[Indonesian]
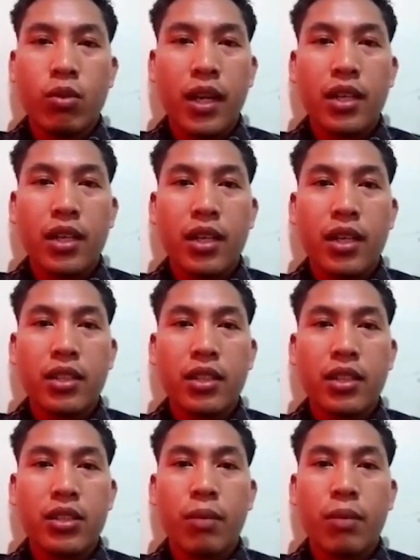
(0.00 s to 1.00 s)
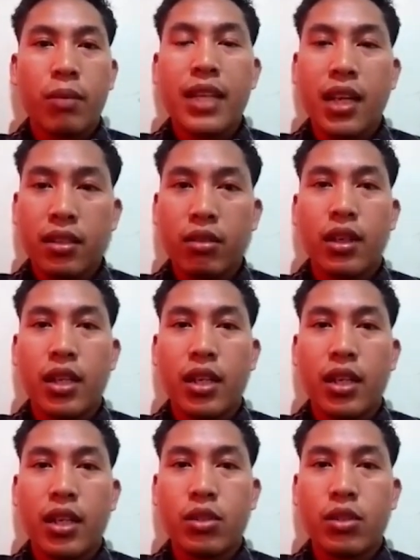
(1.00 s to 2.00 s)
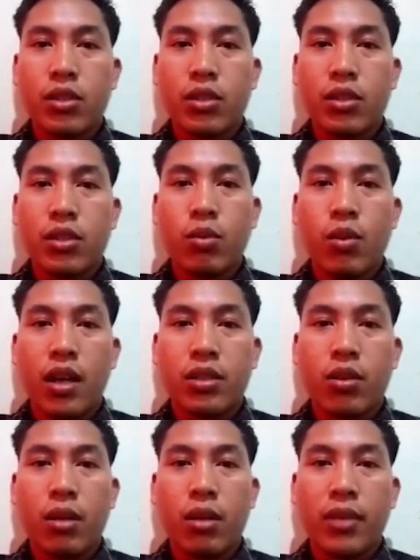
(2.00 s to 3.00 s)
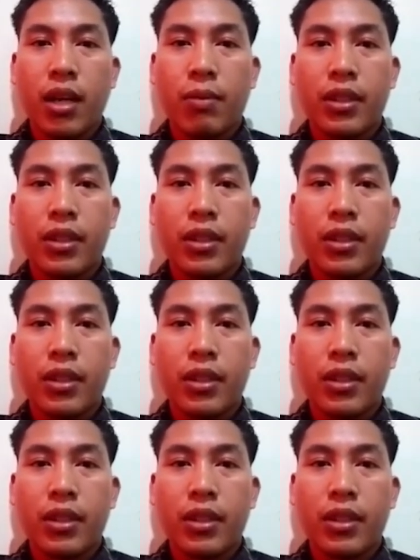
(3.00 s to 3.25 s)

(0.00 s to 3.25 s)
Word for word: merupakan seorang pelajar kelas 2 sekolah menengah